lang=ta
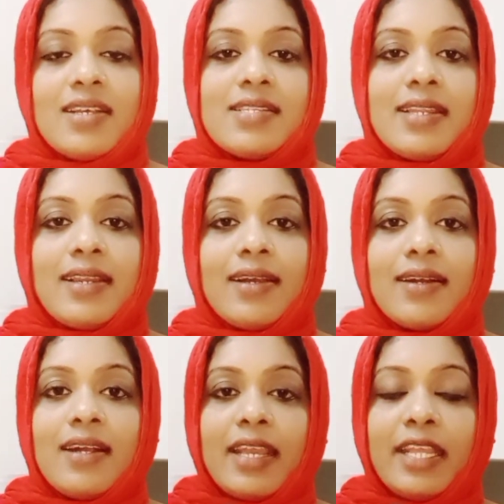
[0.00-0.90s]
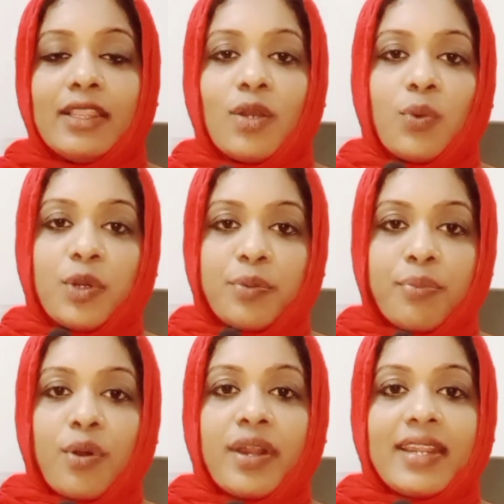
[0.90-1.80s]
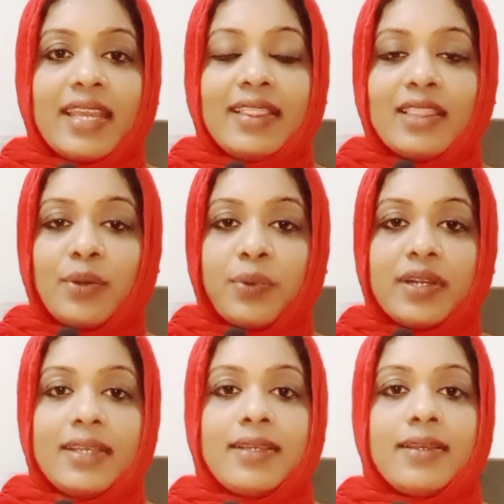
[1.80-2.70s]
சரிங்களா இந்த ஒரு பாண்ட் இந்த ஒரு